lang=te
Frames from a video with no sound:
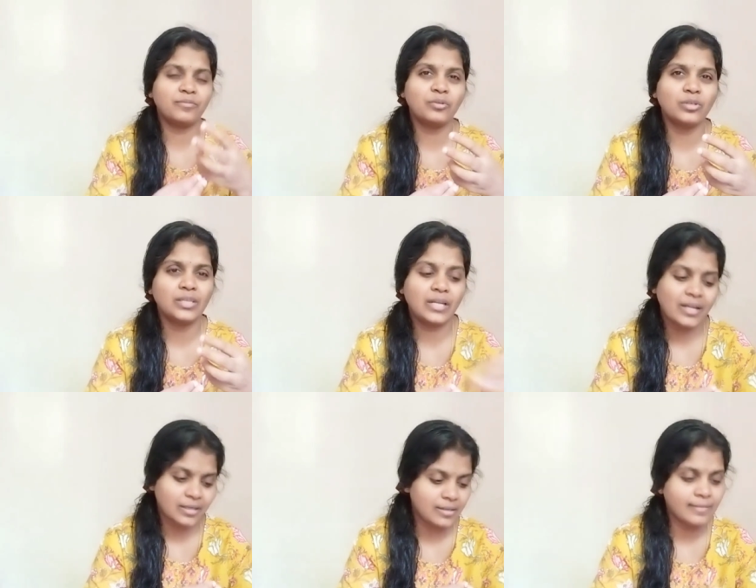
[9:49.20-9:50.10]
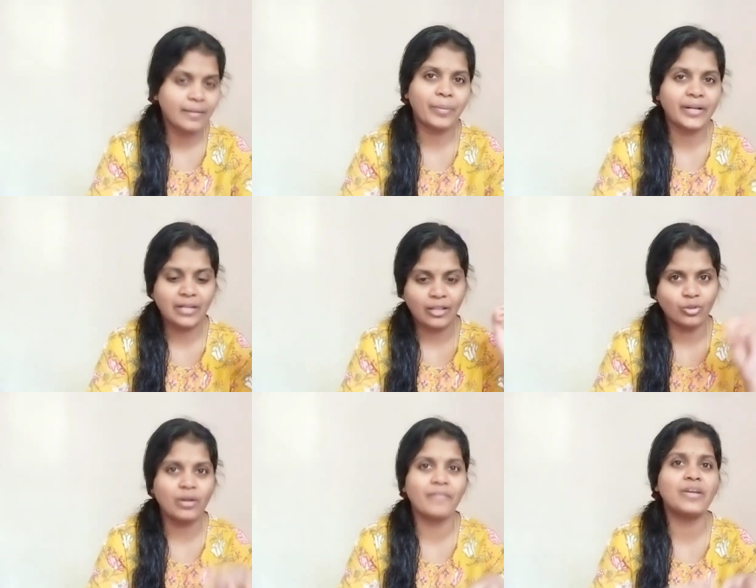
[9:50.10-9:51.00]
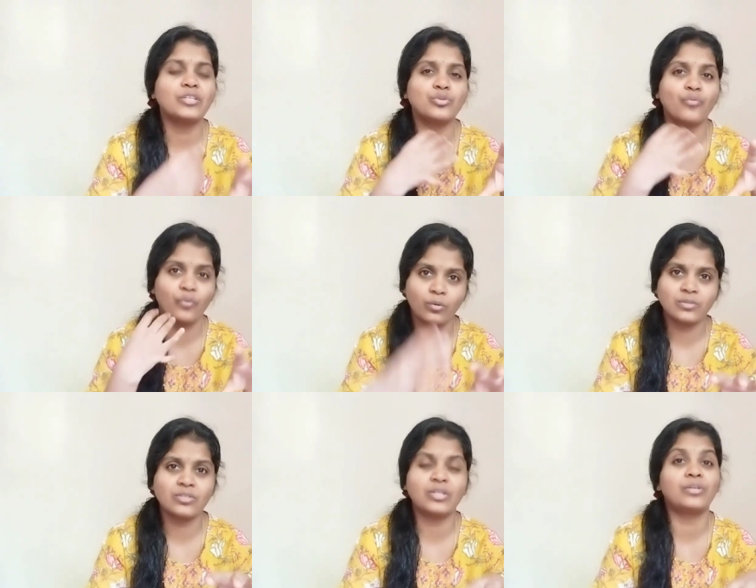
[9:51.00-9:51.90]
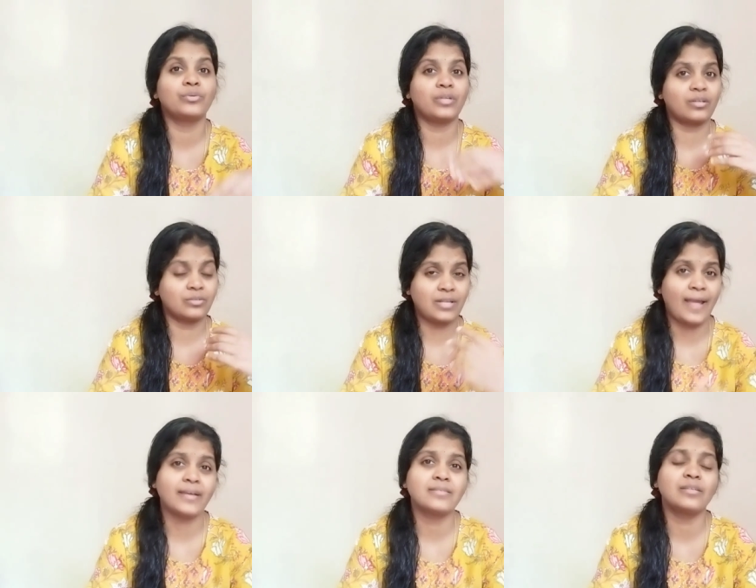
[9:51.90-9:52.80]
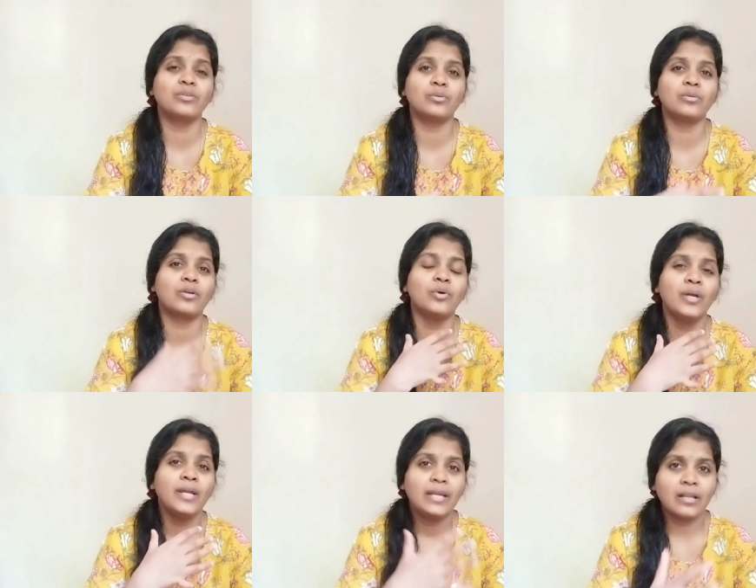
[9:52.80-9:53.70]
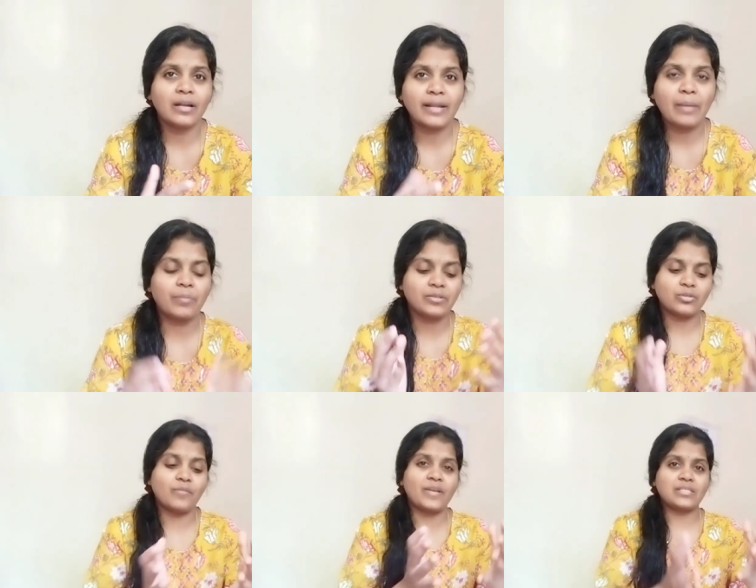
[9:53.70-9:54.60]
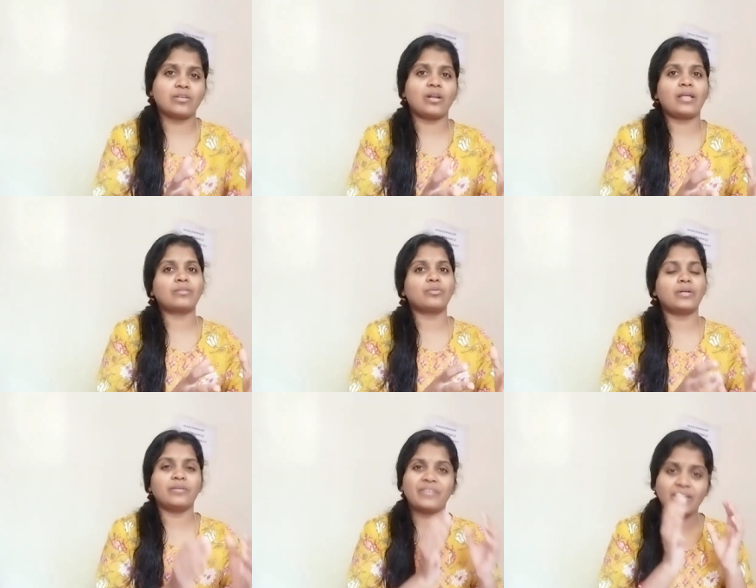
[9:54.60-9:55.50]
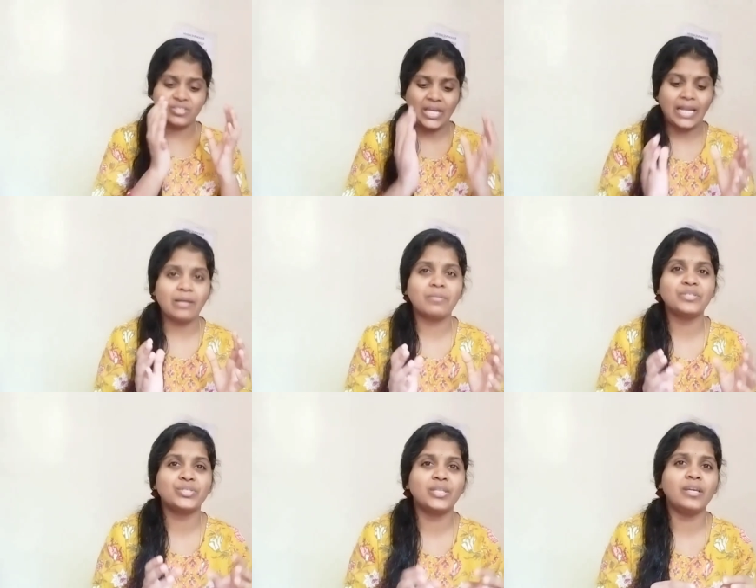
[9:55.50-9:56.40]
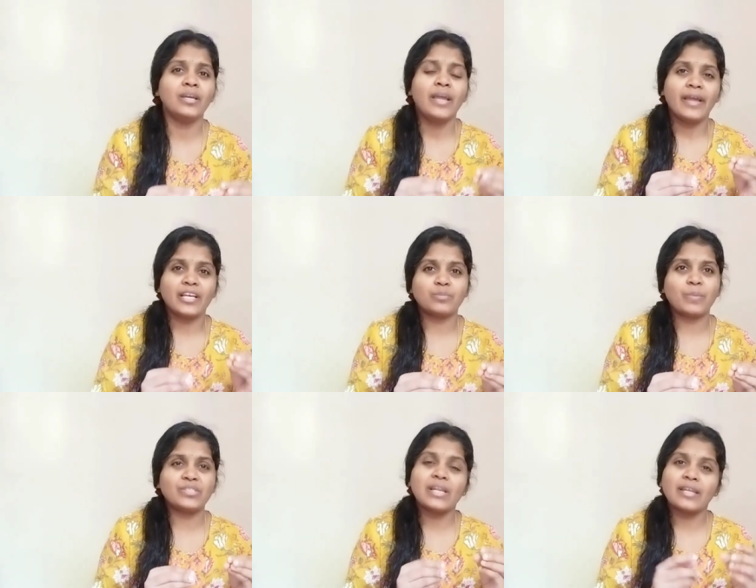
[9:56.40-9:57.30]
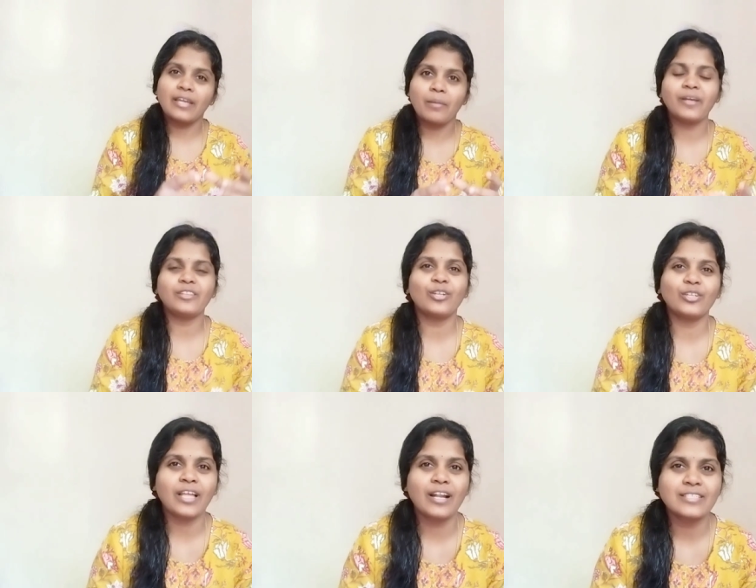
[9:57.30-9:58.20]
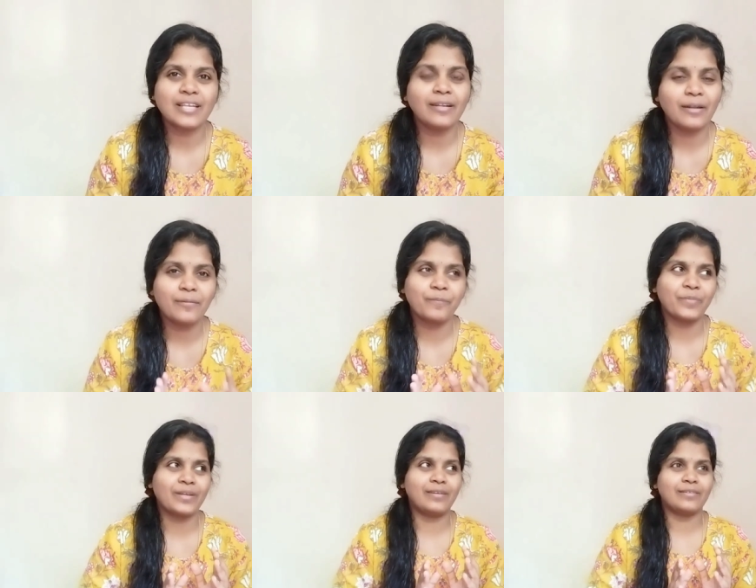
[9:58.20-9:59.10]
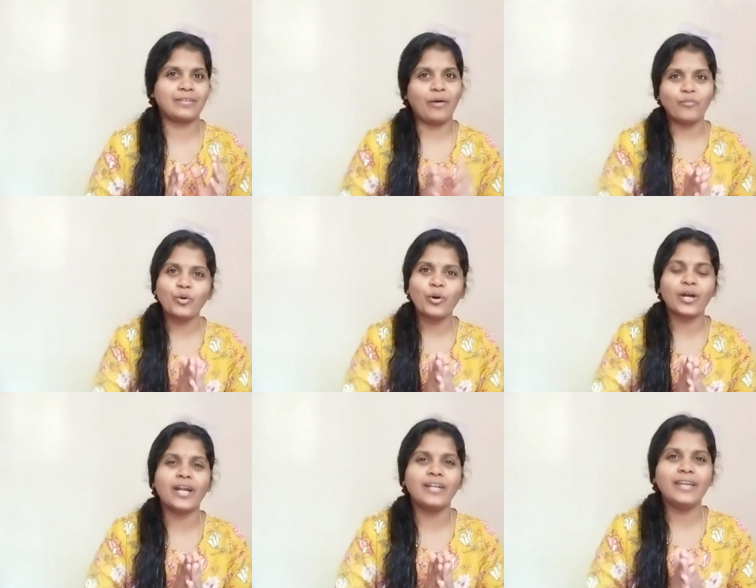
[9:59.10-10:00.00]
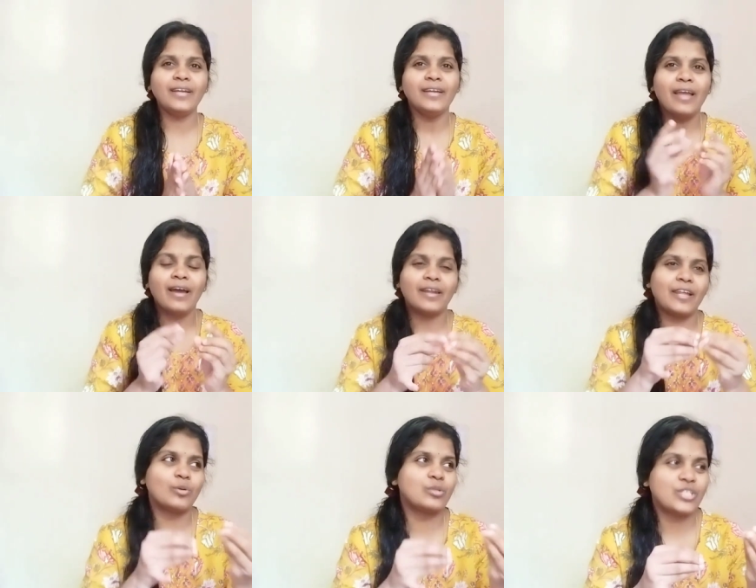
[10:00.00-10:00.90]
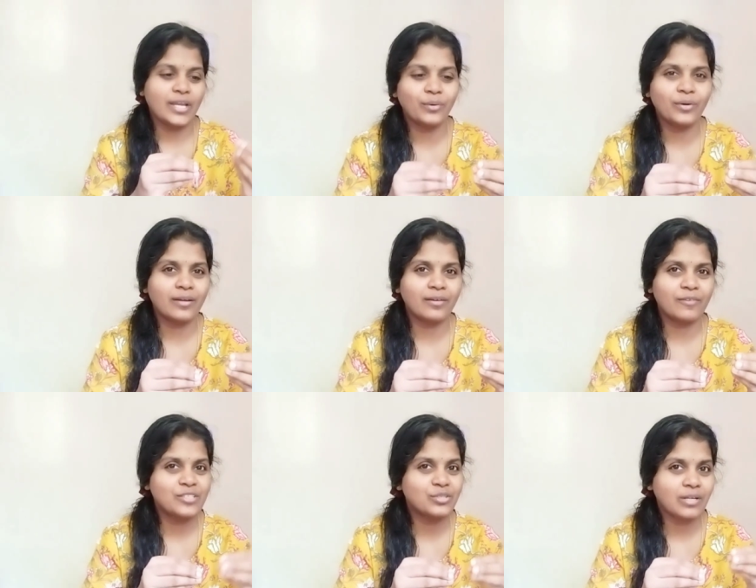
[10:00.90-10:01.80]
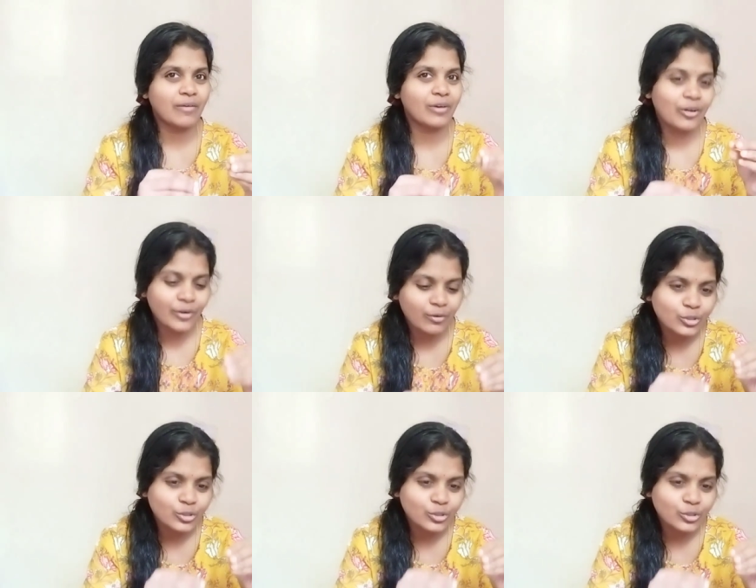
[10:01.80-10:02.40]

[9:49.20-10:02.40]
ఫుడ్ తిన్న కింద పడిన అందులో వేయచ్చు ఫ్రూట్స్ తింటుంటారు స్నాక్స్ తింటుంటారు ఇలా డైపర్స్ వేస్ట్ క్లాత్ ఉండడం వల్ల చాలా మంచిది ఎక్స్పెషల్ ఇంకేమవుతుందో తెలుసా నేను నవ్వుకోకండి నేను చెయ్యి కూడా వేస్ట్ కవర్లోనే